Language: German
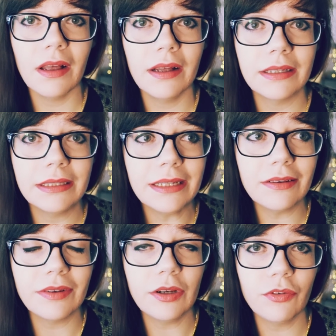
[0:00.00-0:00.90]
äh, ja,
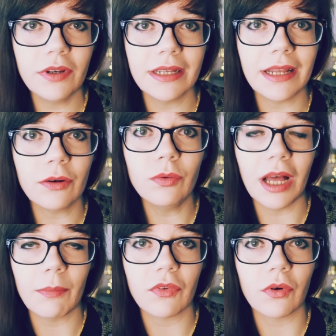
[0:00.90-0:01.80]
zu telefonieren, an
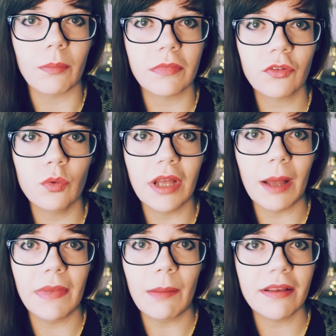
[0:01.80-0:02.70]
Guthaben zu kommen. Das
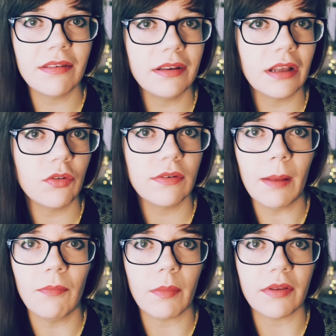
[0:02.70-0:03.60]
Guthaben läppert sich dann
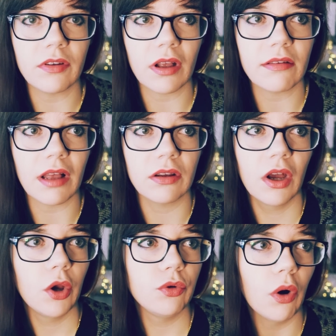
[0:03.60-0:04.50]
zusammen, wenn man sich halt sagt,
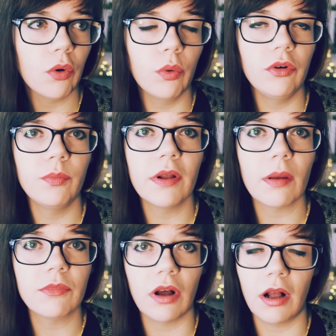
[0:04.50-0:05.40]
ja, gucke ich mir
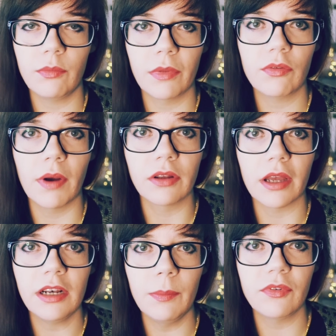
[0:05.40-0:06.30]
jetzt am Tag halt mal zwei,
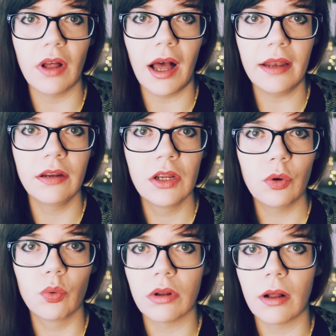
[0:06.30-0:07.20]
drei Clips da an
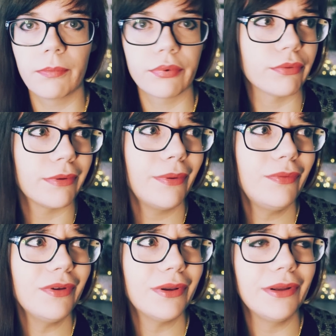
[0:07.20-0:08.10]
oder was
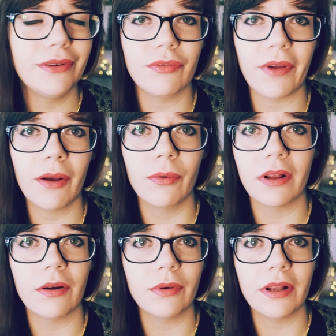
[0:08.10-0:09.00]
weiß ich, klick die weg
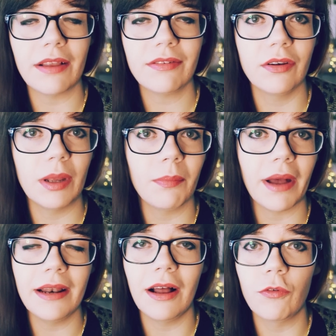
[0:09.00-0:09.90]
oder, oder lass die
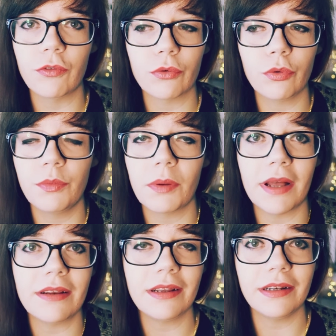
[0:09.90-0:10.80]
nebenbei laufen und hole mir
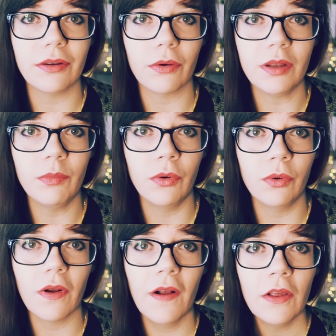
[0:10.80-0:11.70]
meine tägliche
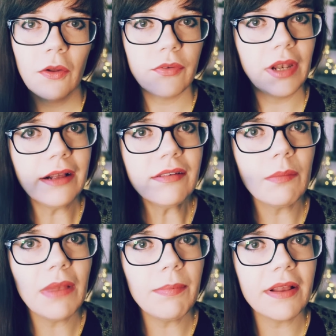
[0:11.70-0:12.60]
Login-Belohnung. Und so
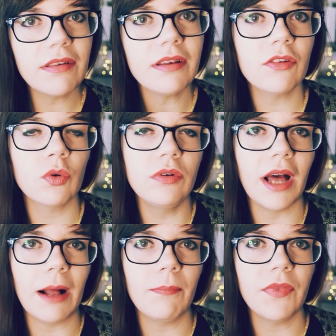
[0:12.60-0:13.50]
langsam läppert sich das
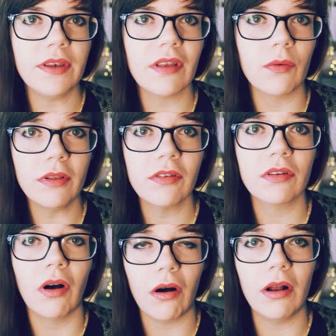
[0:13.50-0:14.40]
Guthaben in dieser
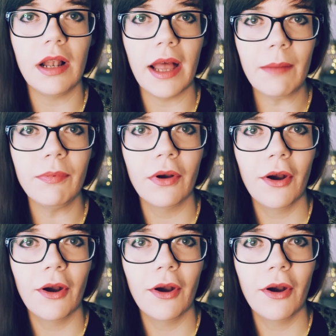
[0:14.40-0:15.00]
What's Call-App.